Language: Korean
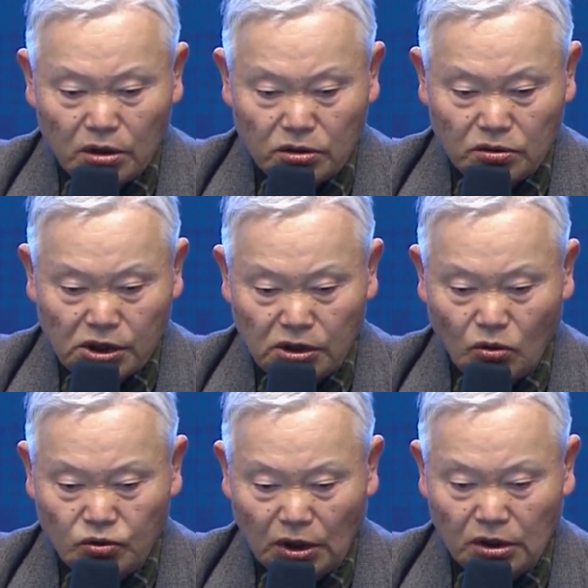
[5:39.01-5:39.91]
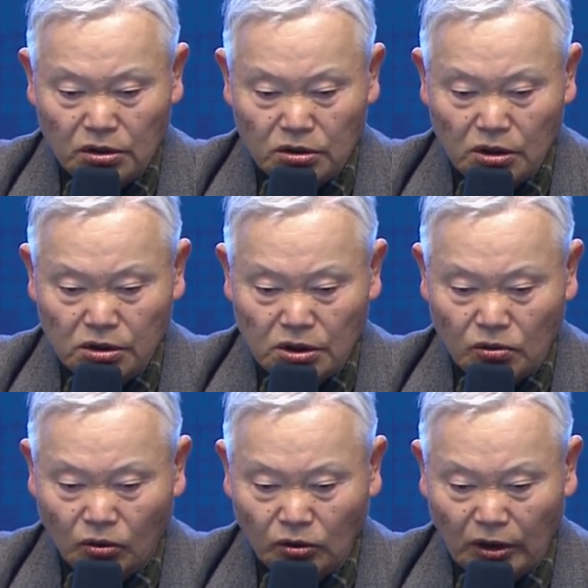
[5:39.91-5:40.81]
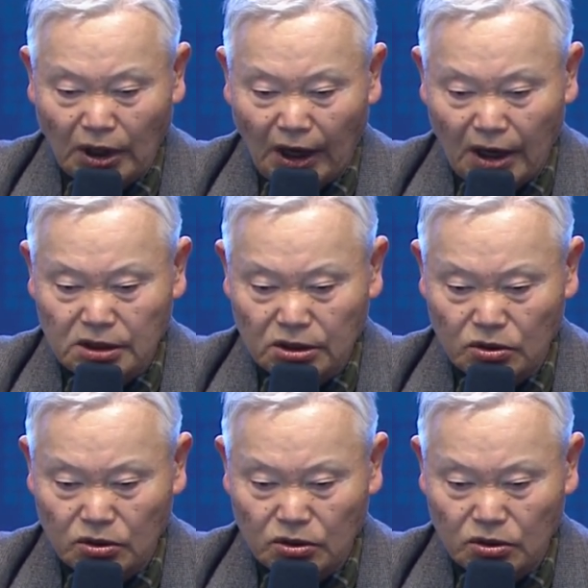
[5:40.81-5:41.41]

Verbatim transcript: 즉 16성 실크로드, 와 해상